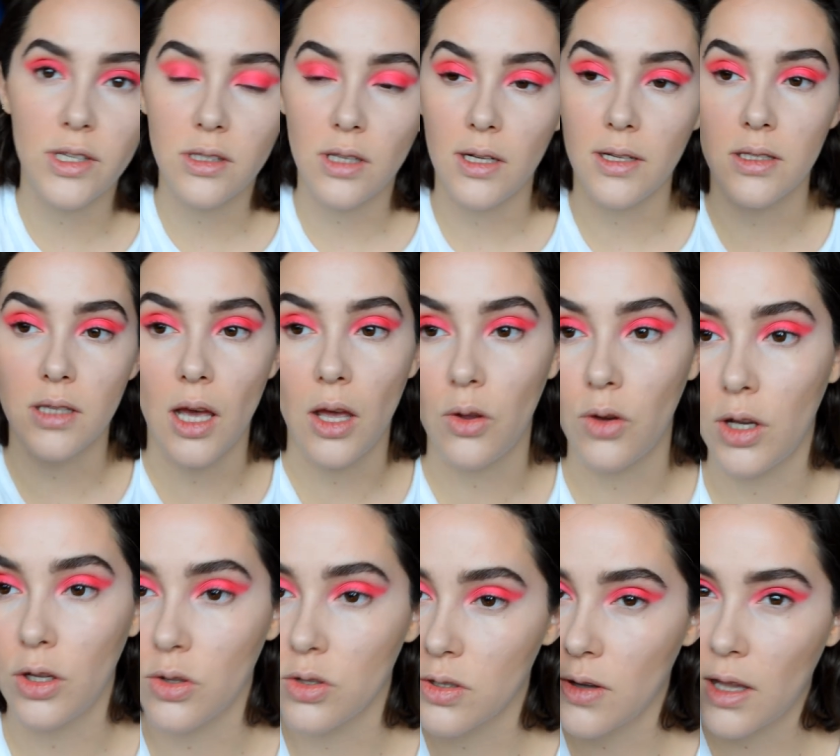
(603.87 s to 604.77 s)
estilizado,
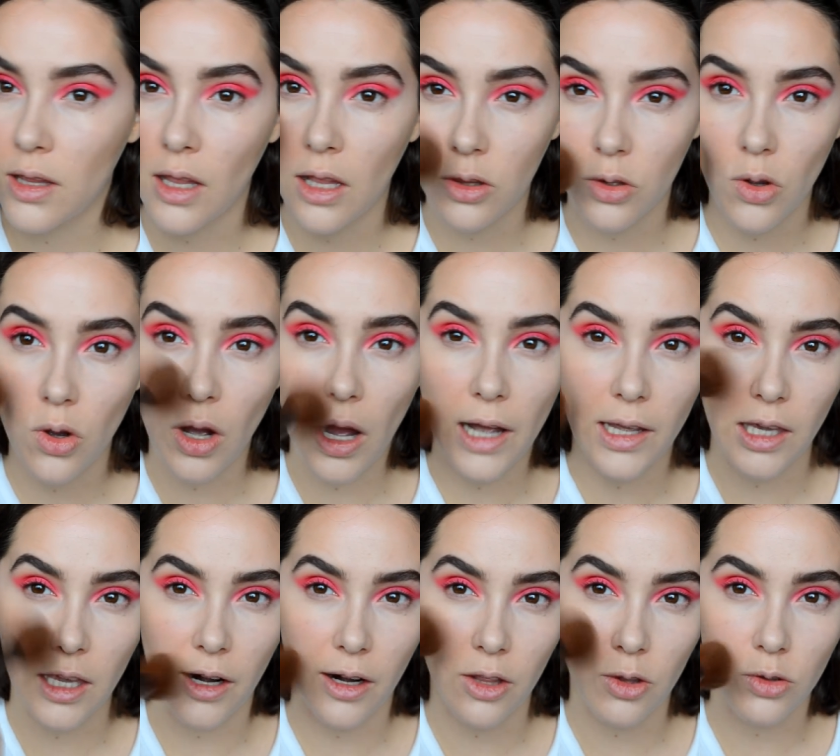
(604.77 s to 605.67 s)
que no sea tanto
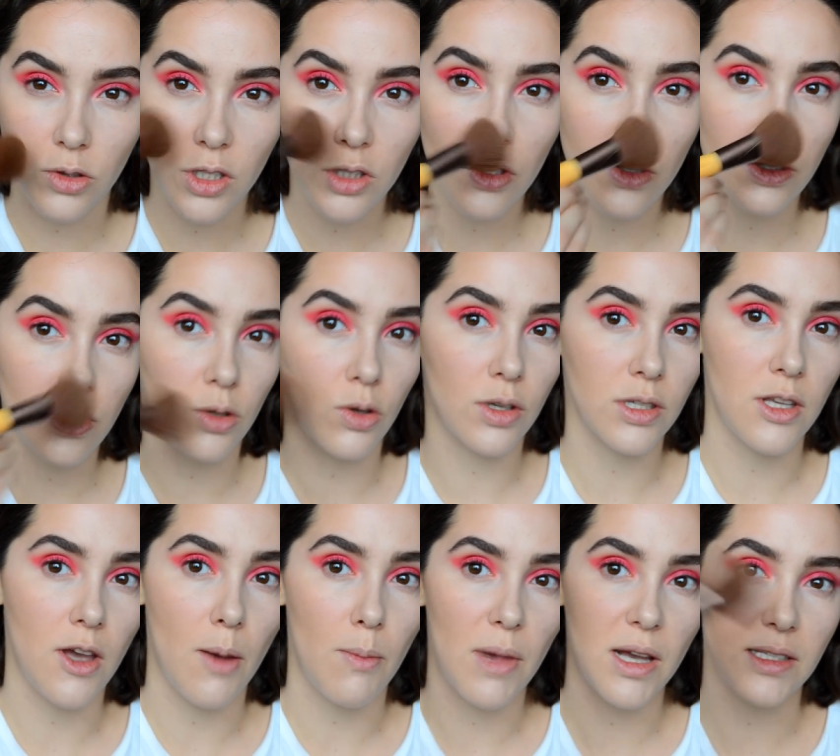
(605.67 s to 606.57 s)
aquí redondito, sino que
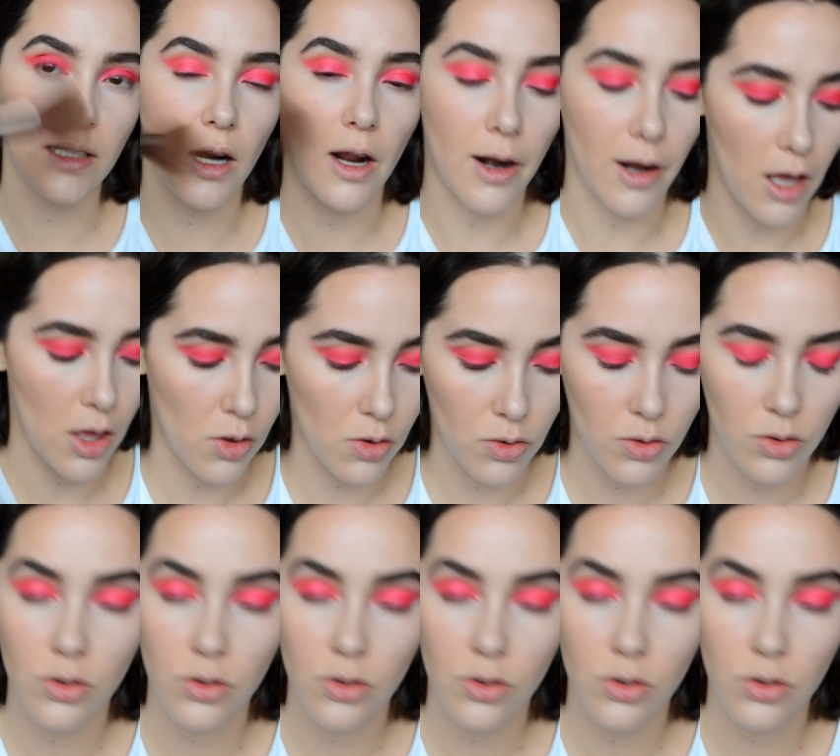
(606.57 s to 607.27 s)
sea más alargado.